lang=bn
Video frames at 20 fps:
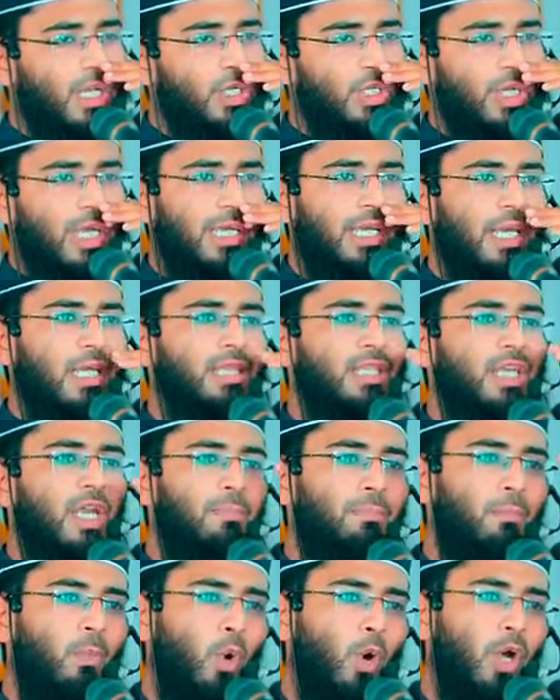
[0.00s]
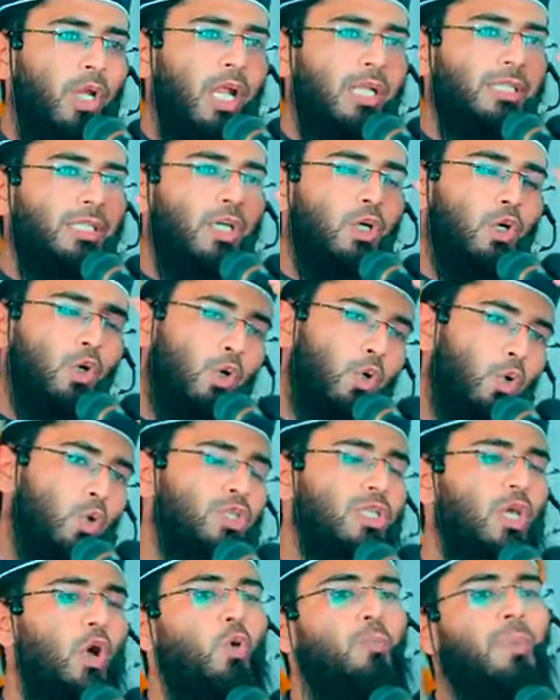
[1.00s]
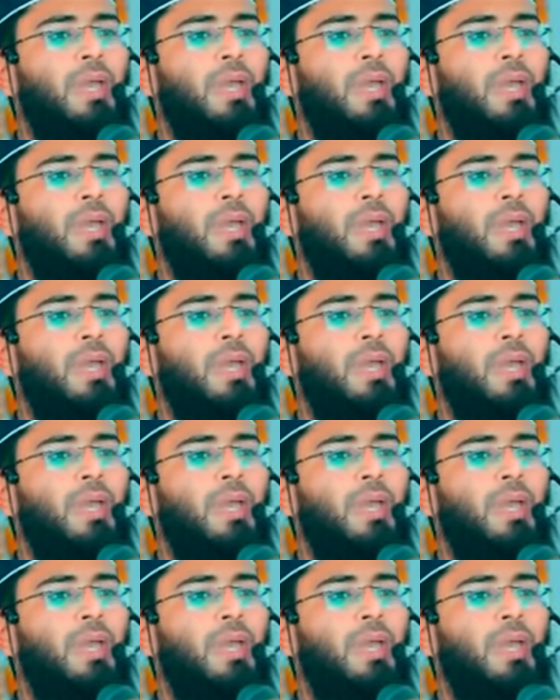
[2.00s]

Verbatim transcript: সেক্ষেত্রে মহিলাদের রোজাও